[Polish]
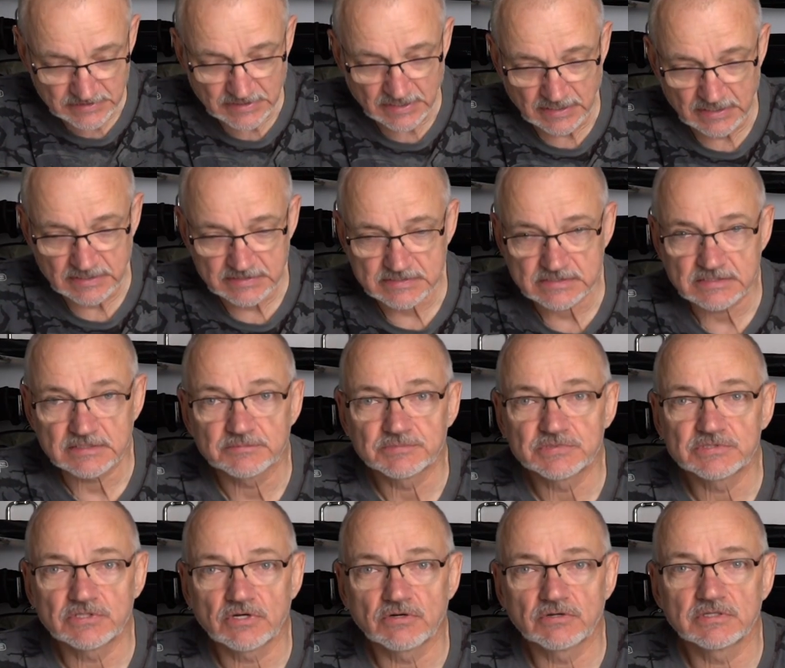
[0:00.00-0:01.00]
teraz
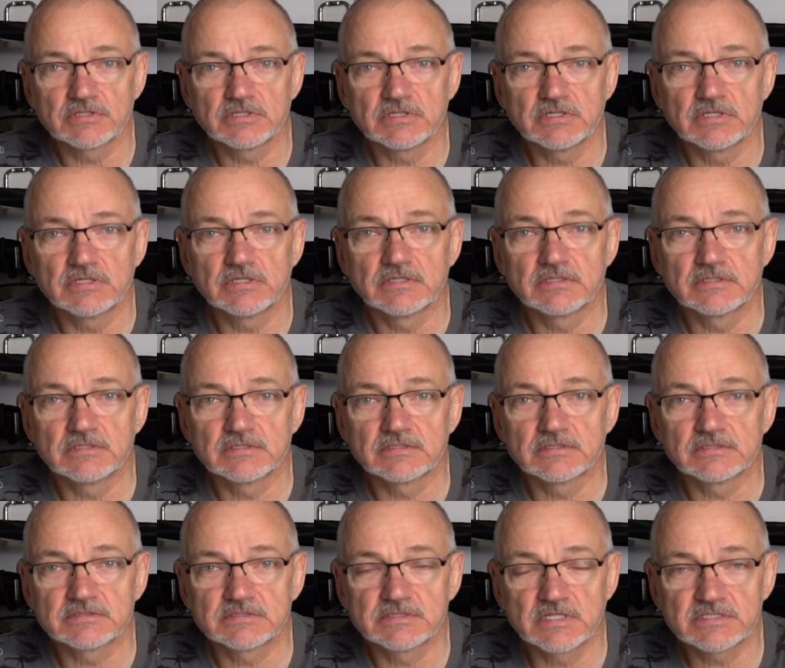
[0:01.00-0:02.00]
pstrągi
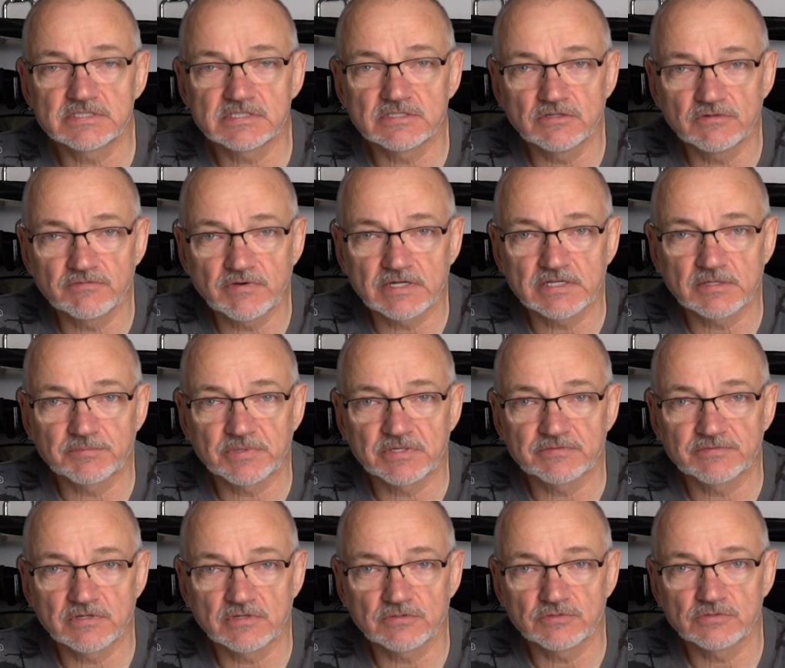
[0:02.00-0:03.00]
e, zdecydowanie
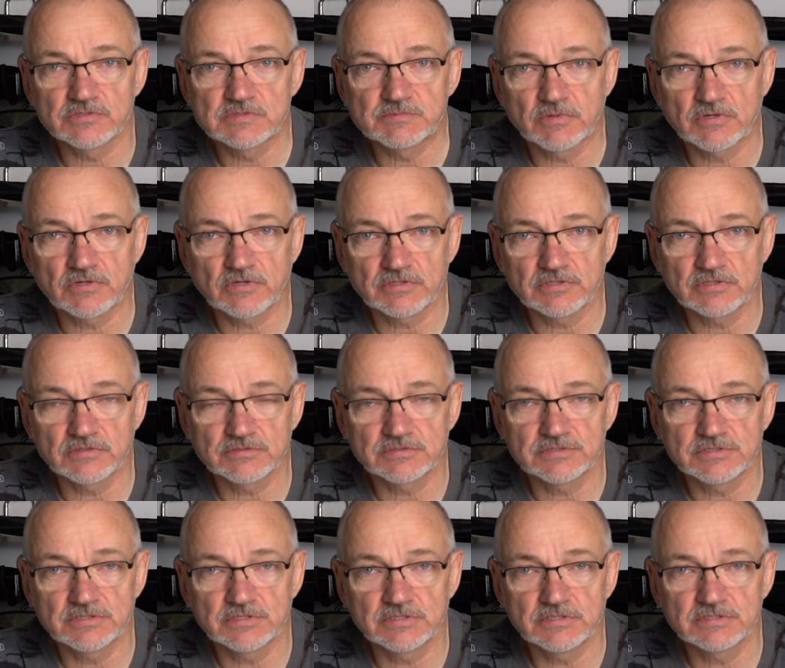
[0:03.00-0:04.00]
preferują spokojne
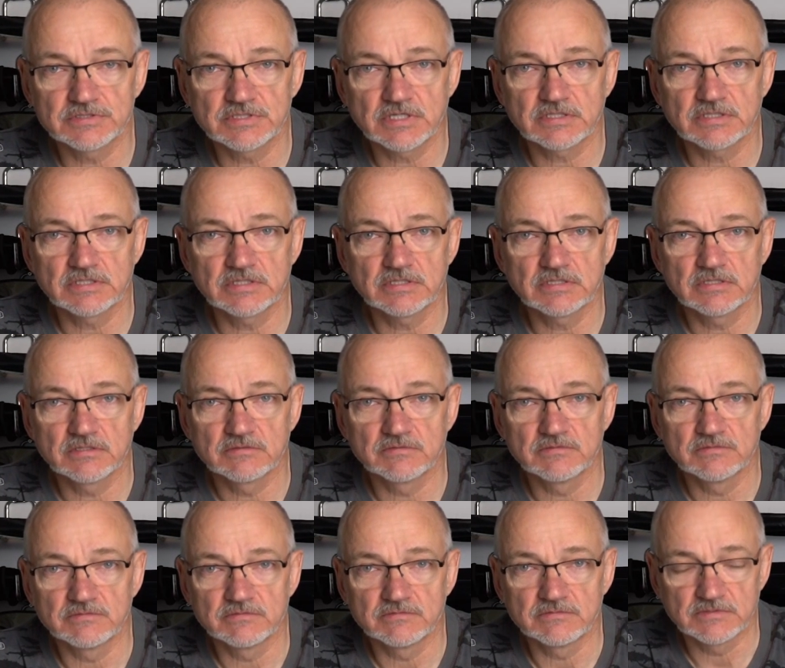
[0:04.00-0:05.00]
odcinki rzeki,
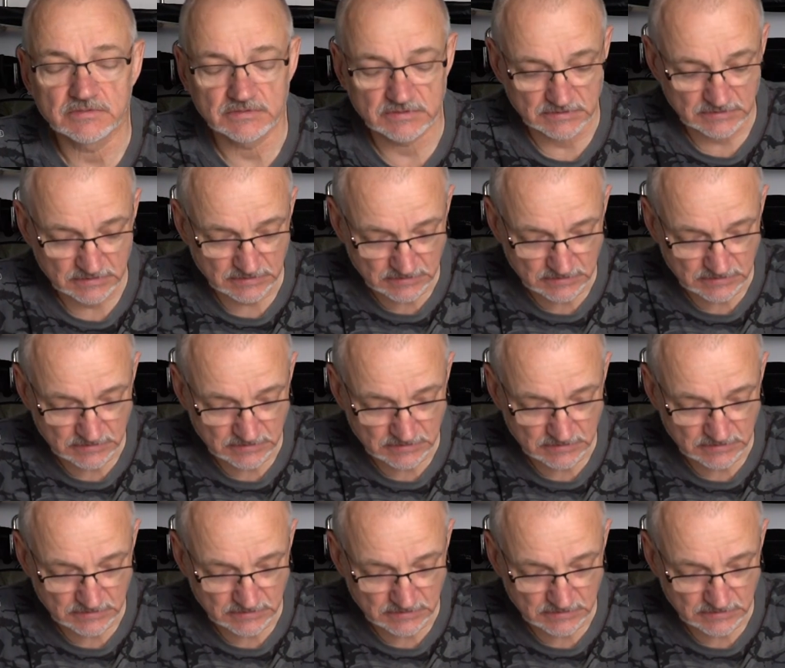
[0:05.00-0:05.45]
E,